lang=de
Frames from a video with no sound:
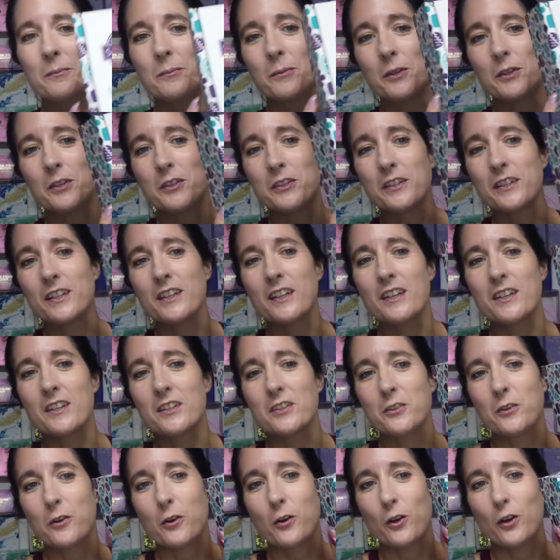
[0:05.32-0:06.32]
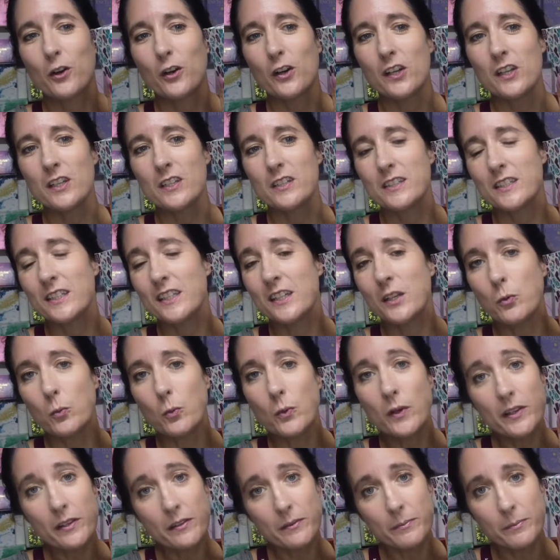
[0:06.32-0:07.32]
heute möchte ich euch
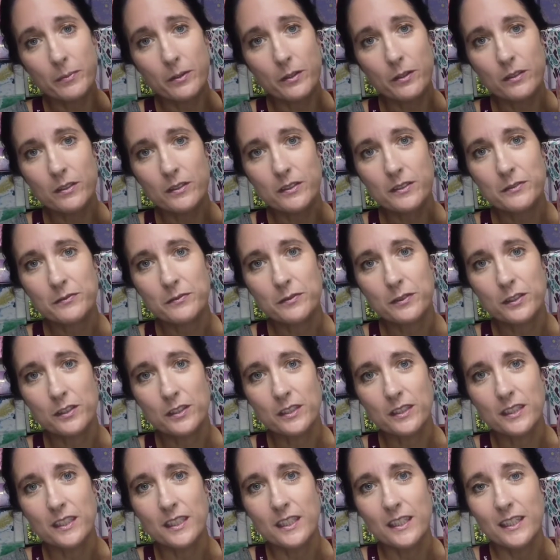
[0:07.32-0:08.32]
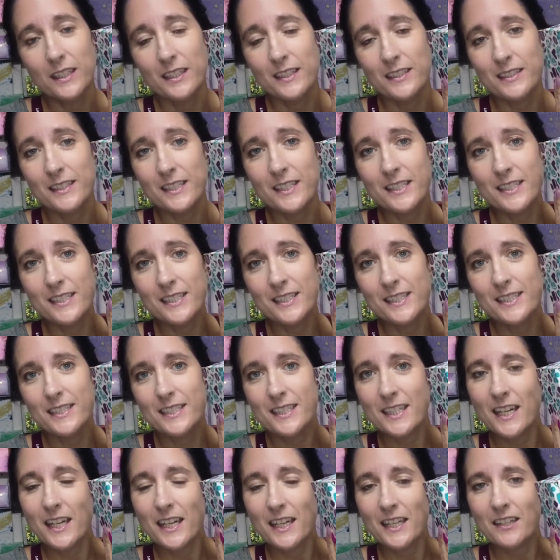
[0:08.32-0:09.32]
die Withbox von
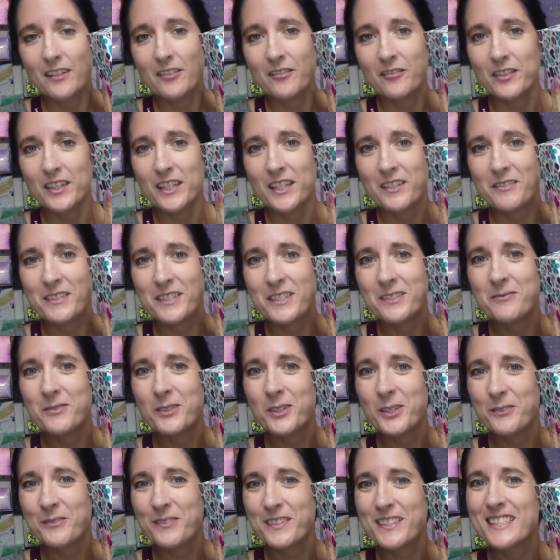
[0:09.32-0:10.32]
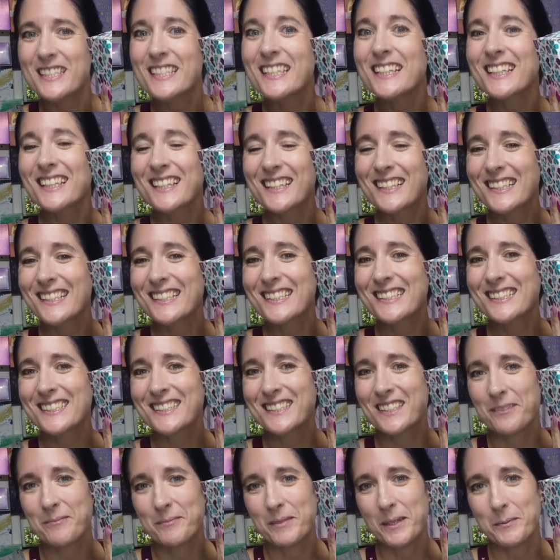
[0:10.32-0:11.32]
Sensi zeigen. Wenn ihr wissen wollt, was hier drin
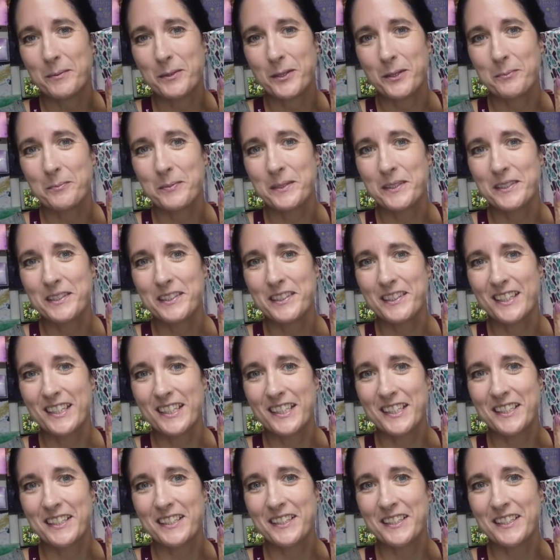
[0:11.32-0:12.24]
ist, dann bleibt doch bitte